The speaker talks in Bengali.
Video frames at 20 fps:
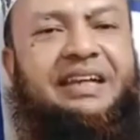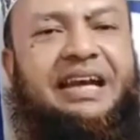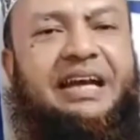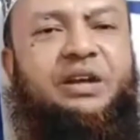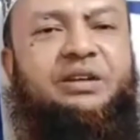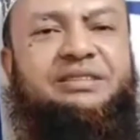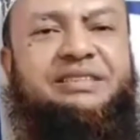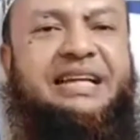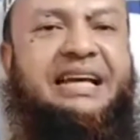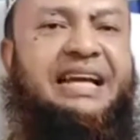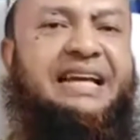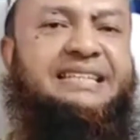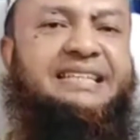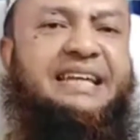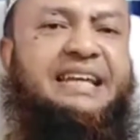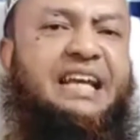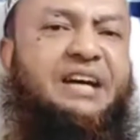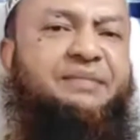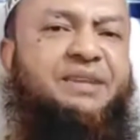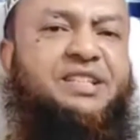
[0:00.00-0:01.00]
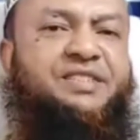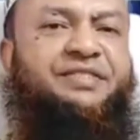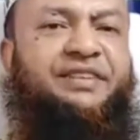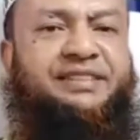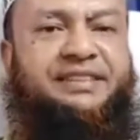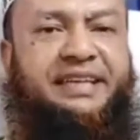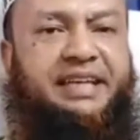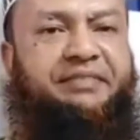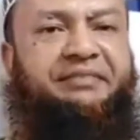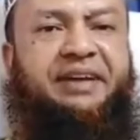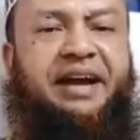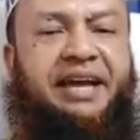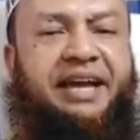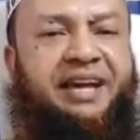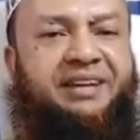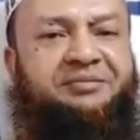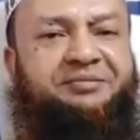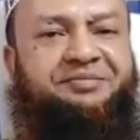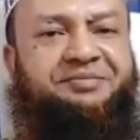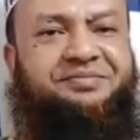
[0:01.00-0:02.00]
কারণ জানাজার নামাজ ফরজেকে
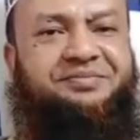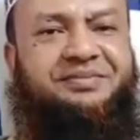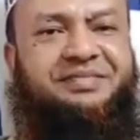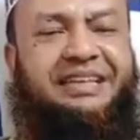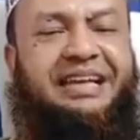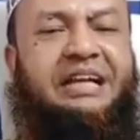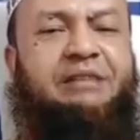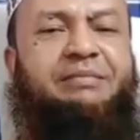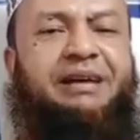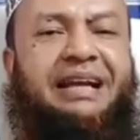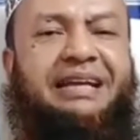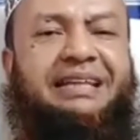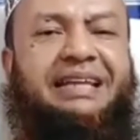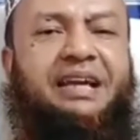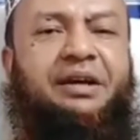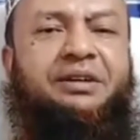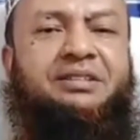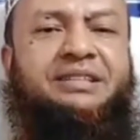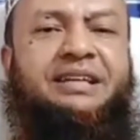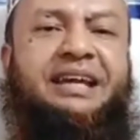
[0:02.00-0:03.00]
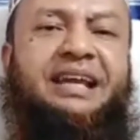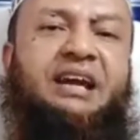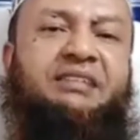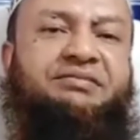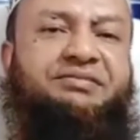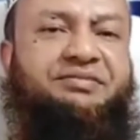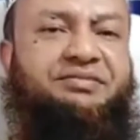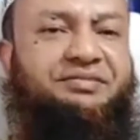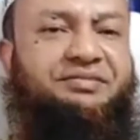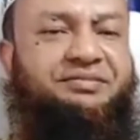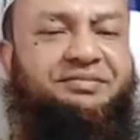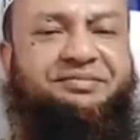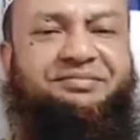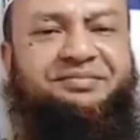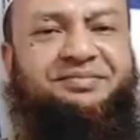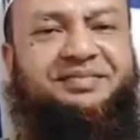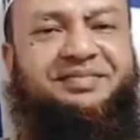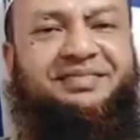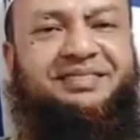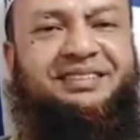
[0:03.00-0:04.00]
ফায়া একবার আদায় হয়েছে এনাফ
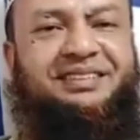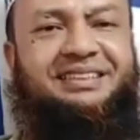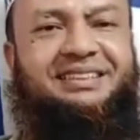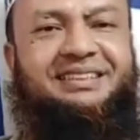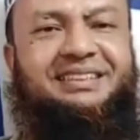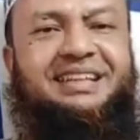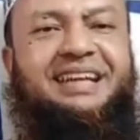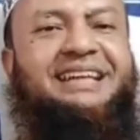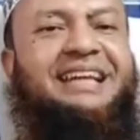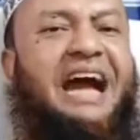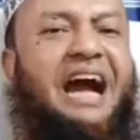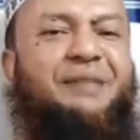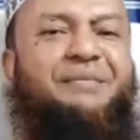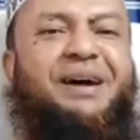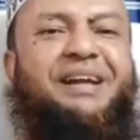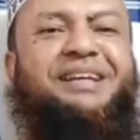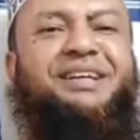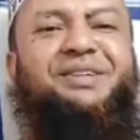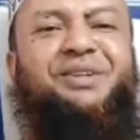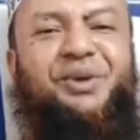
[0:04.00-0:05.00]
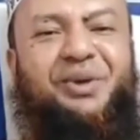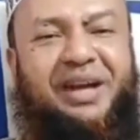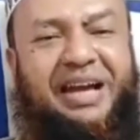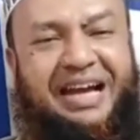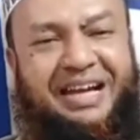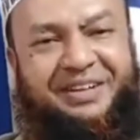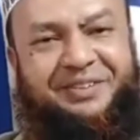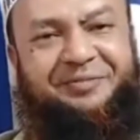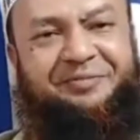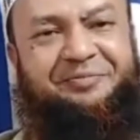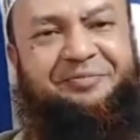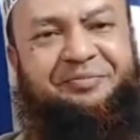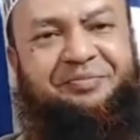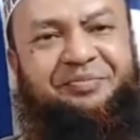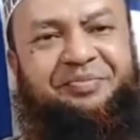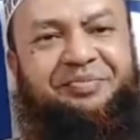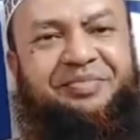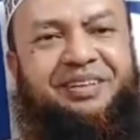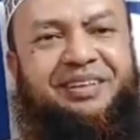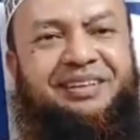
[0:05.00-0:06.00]
এটা আবার কি দরকার
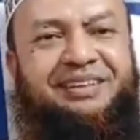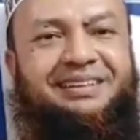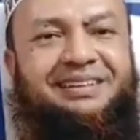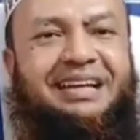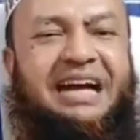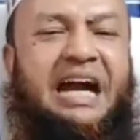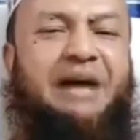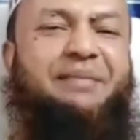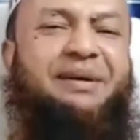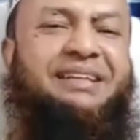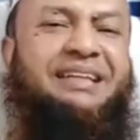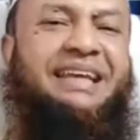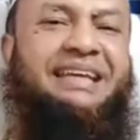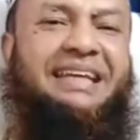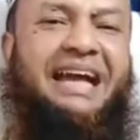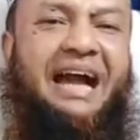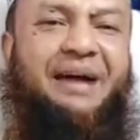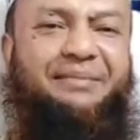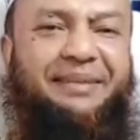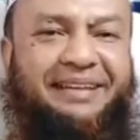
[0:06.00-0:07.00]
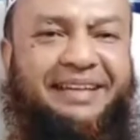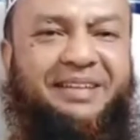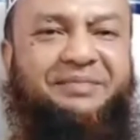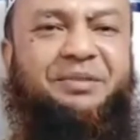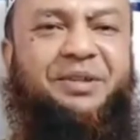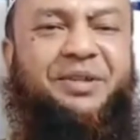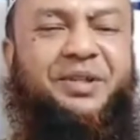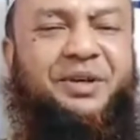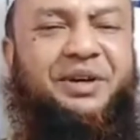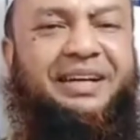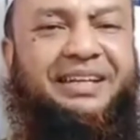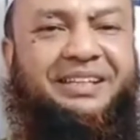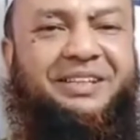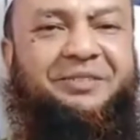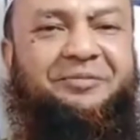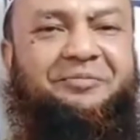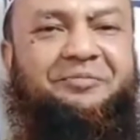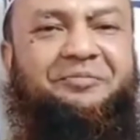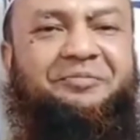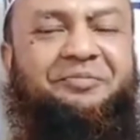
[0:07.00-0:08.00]
আমাদের এটা আবেগের বিষয় আর
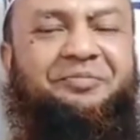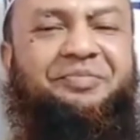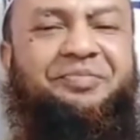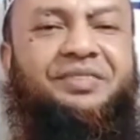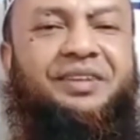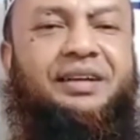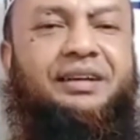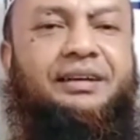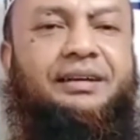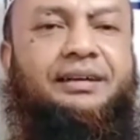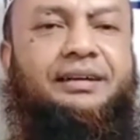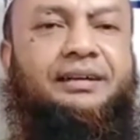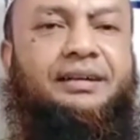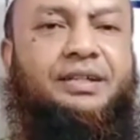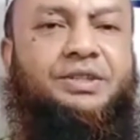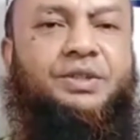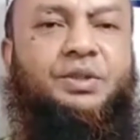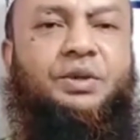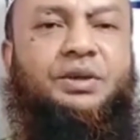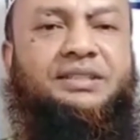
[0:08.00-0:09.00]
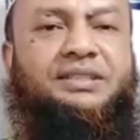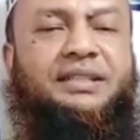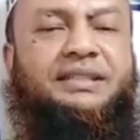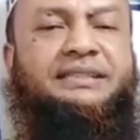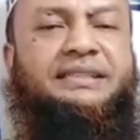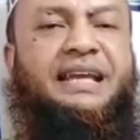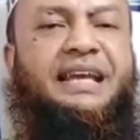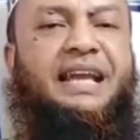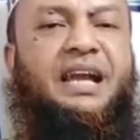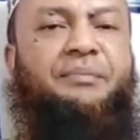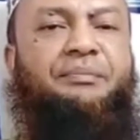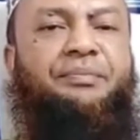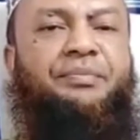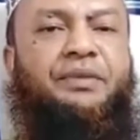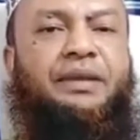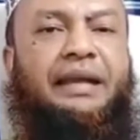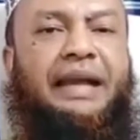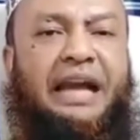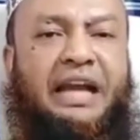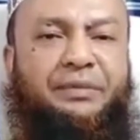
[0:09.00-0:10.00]
কি রাসৌল্লা সাল্লাহ সাল্লাম
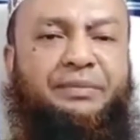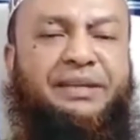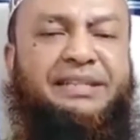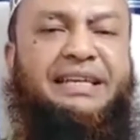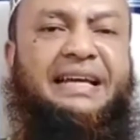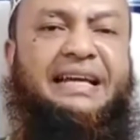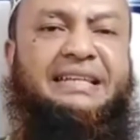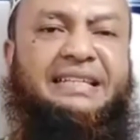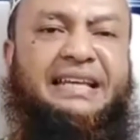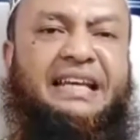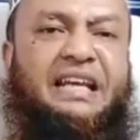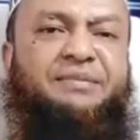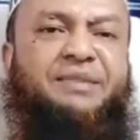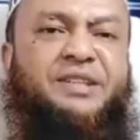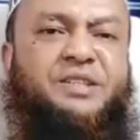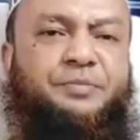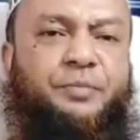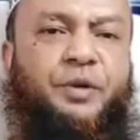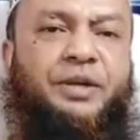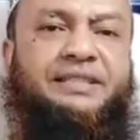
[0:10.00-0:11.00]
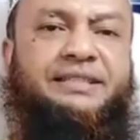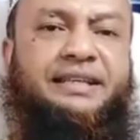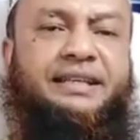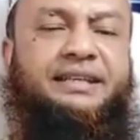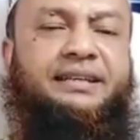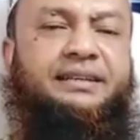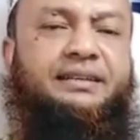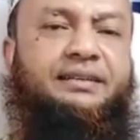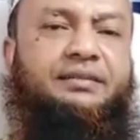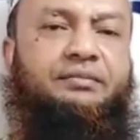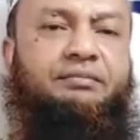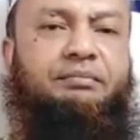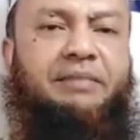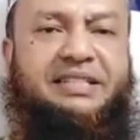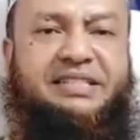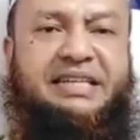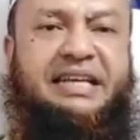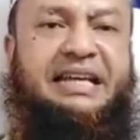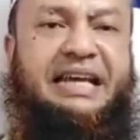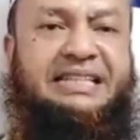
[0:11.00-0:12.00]
গায়েবী জানাজার নামাজ পড়েছেন
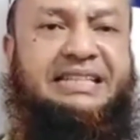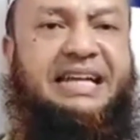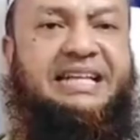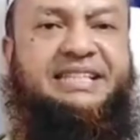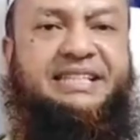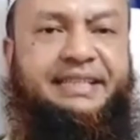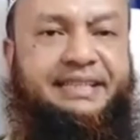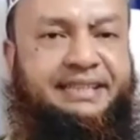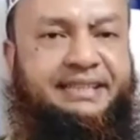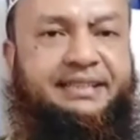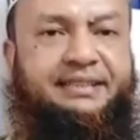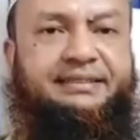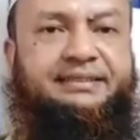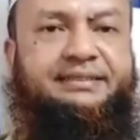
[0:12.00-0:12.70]
বাদশাহ নাজাসির